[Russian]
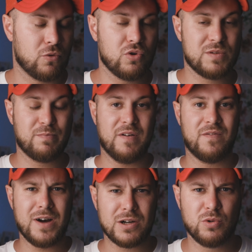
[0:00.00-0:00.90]
То есть по
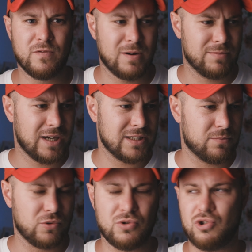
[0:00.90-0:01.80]
факту вам надо
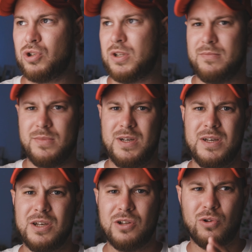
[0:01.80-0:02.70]
будет еще там
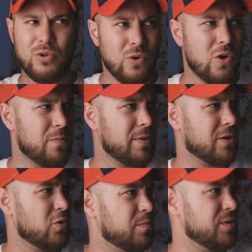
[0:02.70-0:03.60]
то
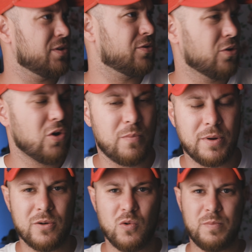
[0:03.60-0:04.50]
прикупить, то
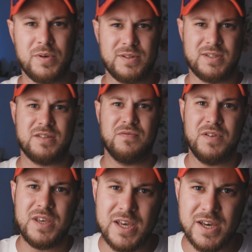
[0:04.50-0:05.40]
прикупить,
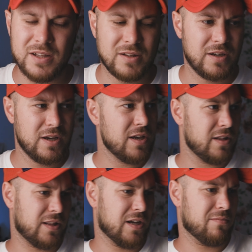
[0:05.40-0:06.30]
свет,
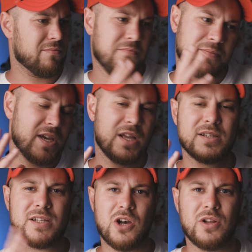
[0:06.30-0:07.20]
там, я не
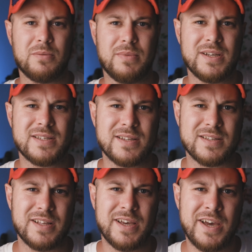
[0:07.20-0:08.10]
знаю, там
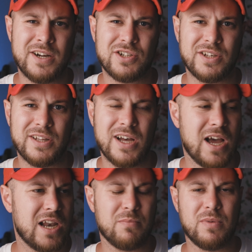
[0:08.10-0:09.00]
SSD-шки,
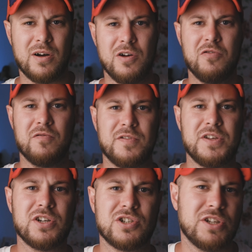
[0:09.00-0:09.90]
да, либо
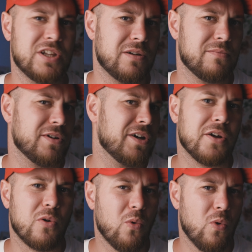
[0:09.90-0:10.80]
внешний там
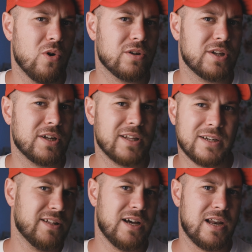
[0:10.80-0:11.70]
рекордер и
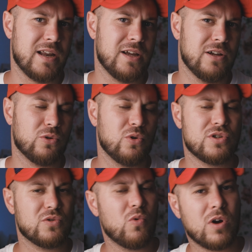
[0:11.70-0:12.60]
так далее. То
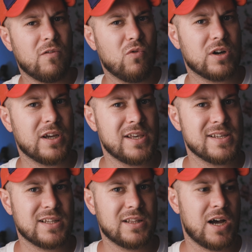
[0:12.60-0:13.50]
есть у кого какие
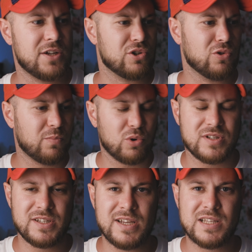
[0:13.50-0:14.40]
задачи. Ну
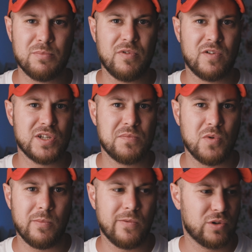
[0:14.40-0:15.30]
просто если мы
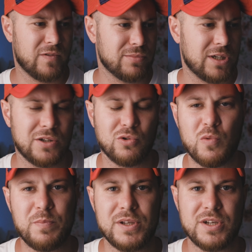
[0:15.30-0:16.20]
возьмем, вот вам надо
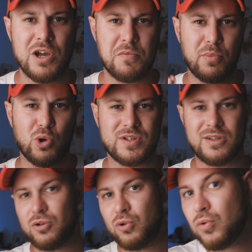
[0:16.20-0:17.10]
купить
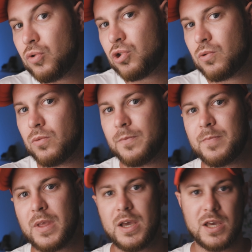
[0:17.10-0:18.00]
просто тушку
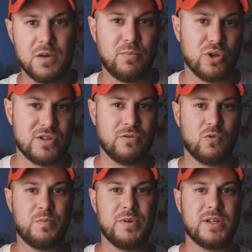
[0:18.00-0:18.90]
и просто
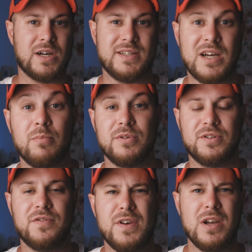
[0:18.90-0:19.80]
купить хотя бы
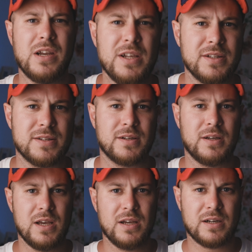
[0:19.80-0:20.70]
две линзы
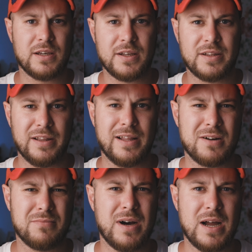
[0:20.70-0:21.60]
каких-то
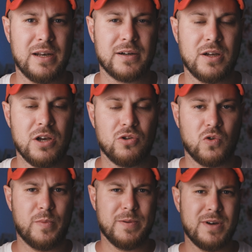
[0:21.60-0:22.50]
нормальных,
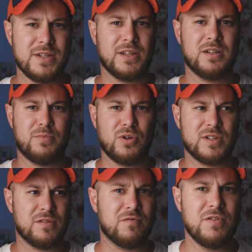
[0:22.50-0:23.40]
то вы понимаете, это
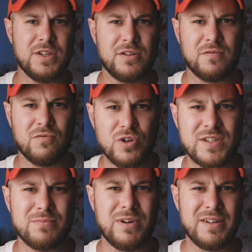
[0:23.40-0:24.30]
просто выйдет
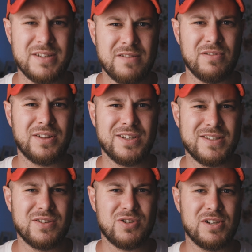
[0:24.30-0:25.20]
8 или 9
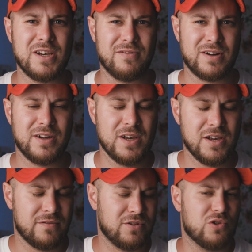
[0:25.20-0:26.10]
тысяч евро.
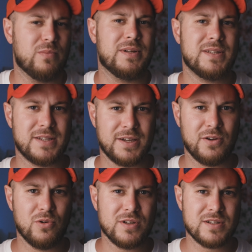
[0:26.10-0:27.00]
Вы что, блин,
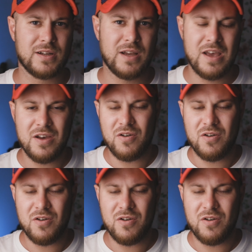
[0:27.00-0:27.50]
серьезно?